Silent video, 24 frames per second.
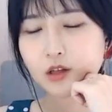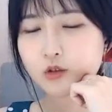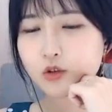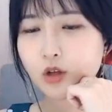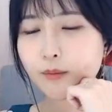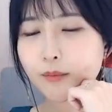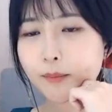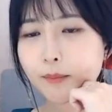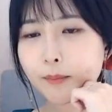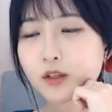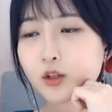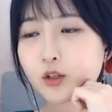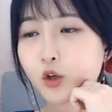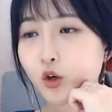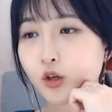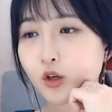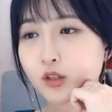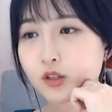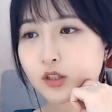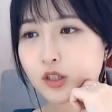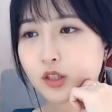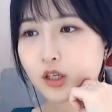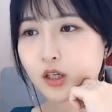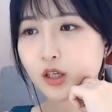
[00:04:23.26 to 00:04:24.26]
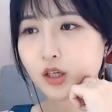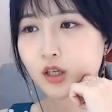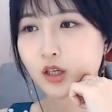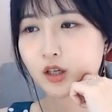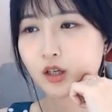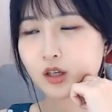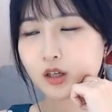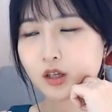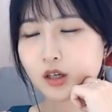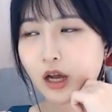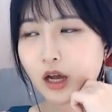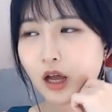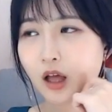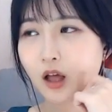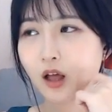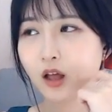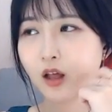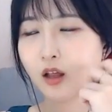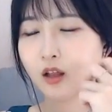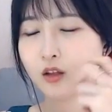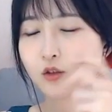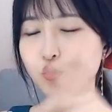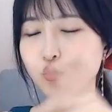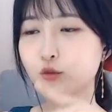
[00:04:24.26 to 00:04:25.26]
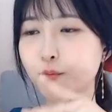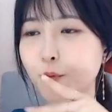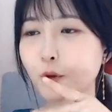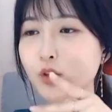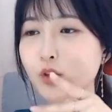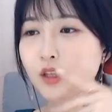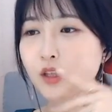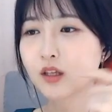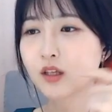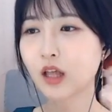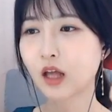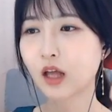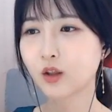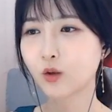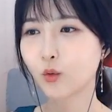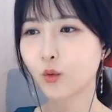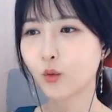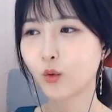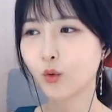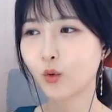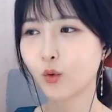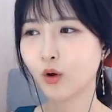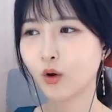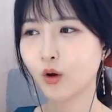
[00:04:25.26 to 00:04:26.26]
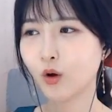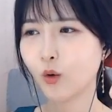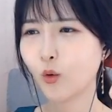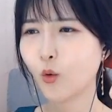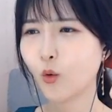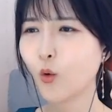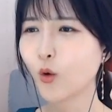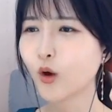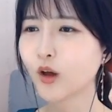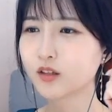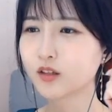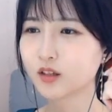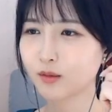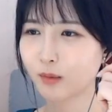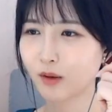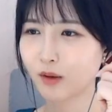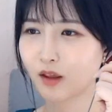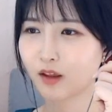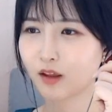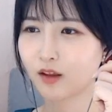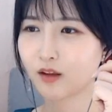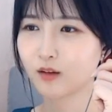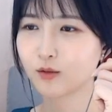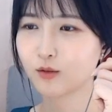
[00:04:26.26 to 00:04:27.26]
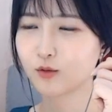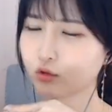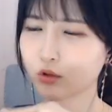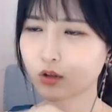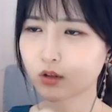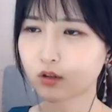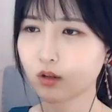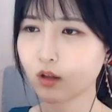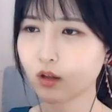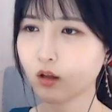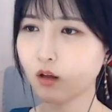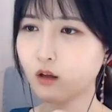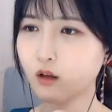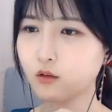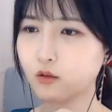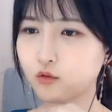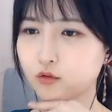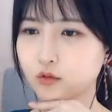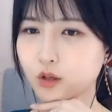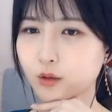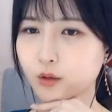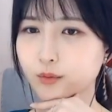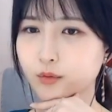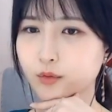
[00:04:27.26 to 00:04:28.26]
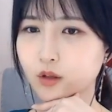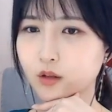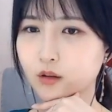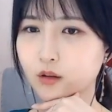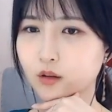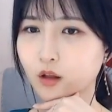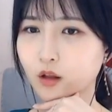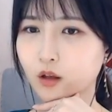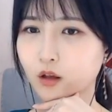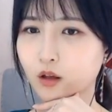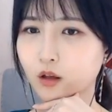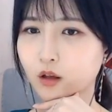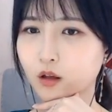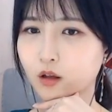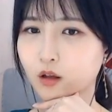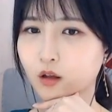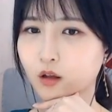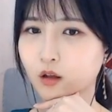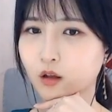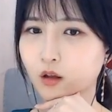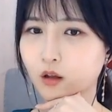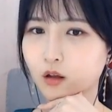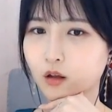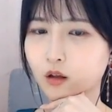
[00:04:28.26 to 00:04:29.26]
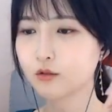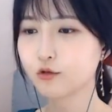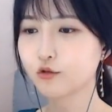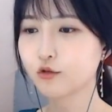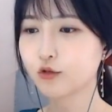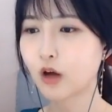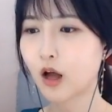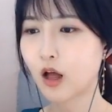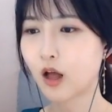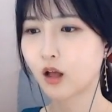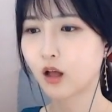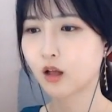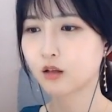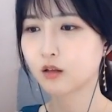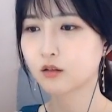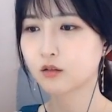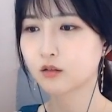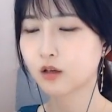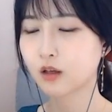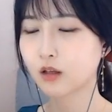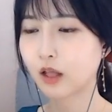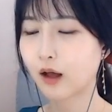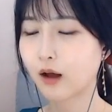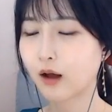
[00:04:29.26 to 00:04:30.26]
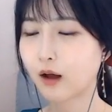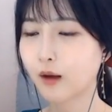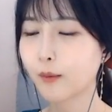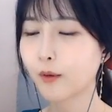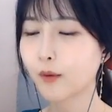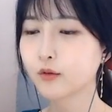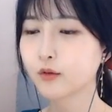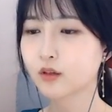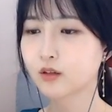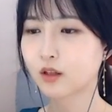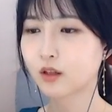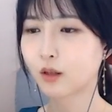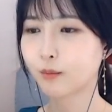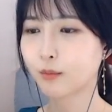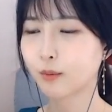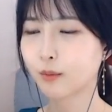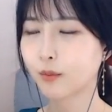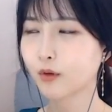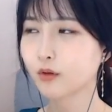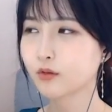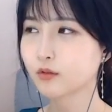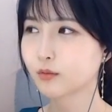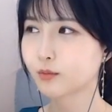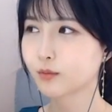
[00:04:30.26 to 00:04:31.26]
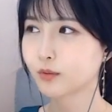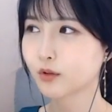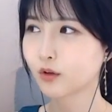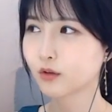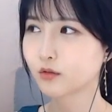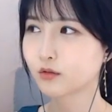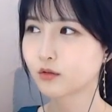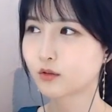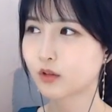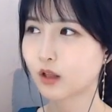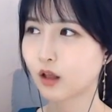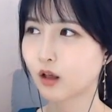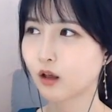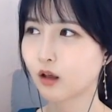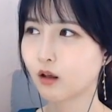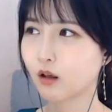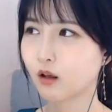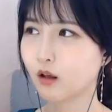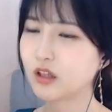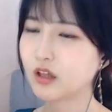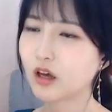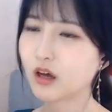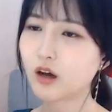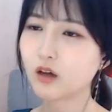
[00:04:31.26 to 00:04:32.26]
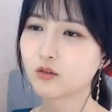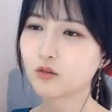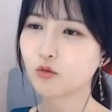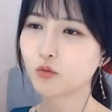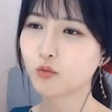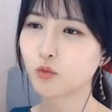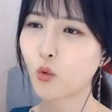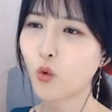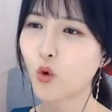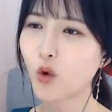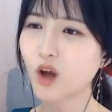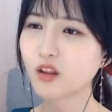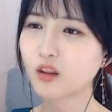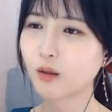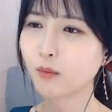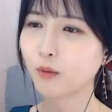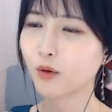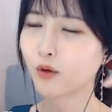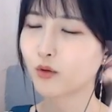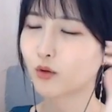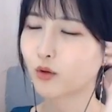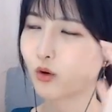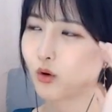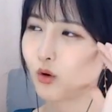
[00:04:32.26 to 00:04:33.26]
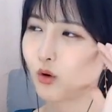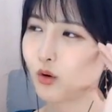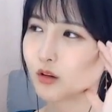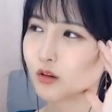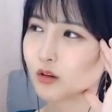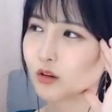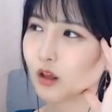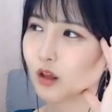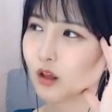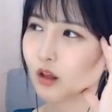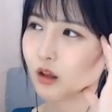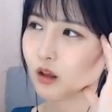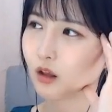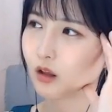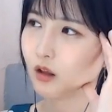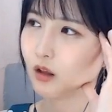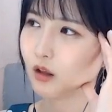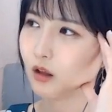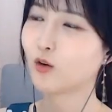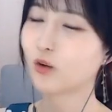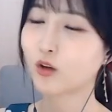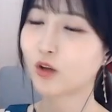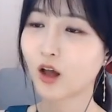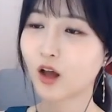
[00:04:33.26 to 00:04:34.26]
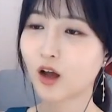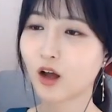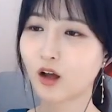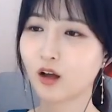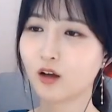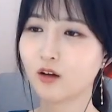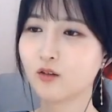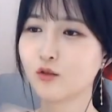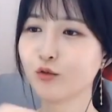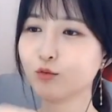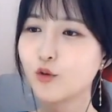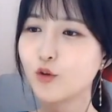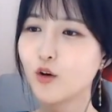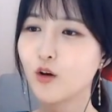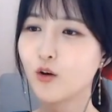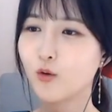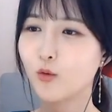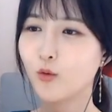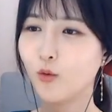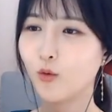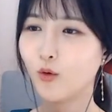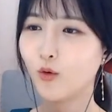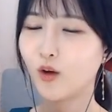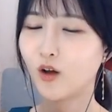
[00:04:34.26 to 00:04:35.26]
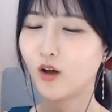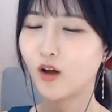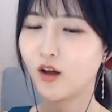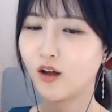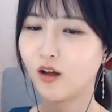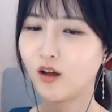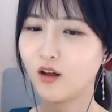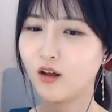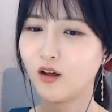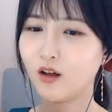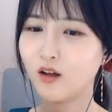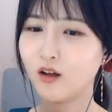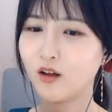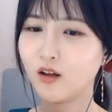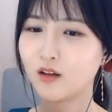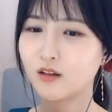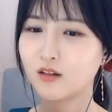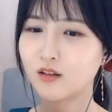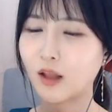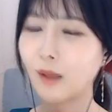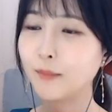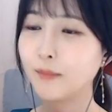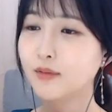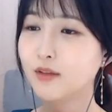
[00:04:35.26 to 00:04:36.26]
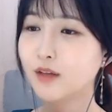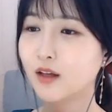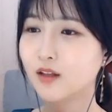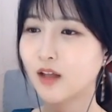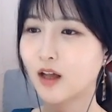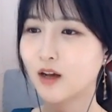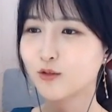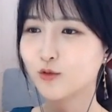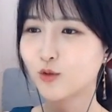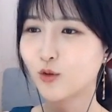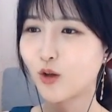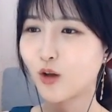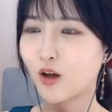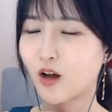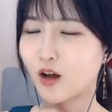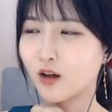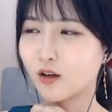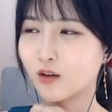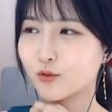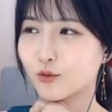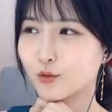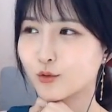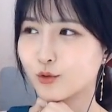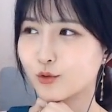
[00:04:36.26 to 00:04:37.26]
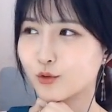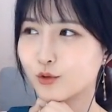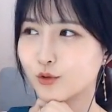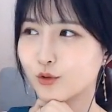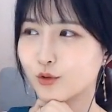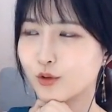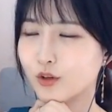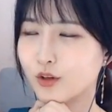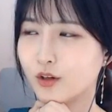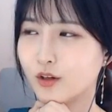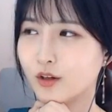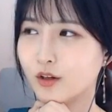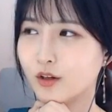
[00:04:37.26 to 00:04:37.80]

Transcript: 나도 담배 핀 적 있지. 그러니까 쭉 폈다는 게 아니고 호기심에 중2 때인가 중3 때 친구가 그냥 아버지가 담배 피셨는데 이상한 좀 독한 담배였던 것 같아. 그걸 걔가 훔쳐갖고 온 거야. 남산 약수터에 가가지고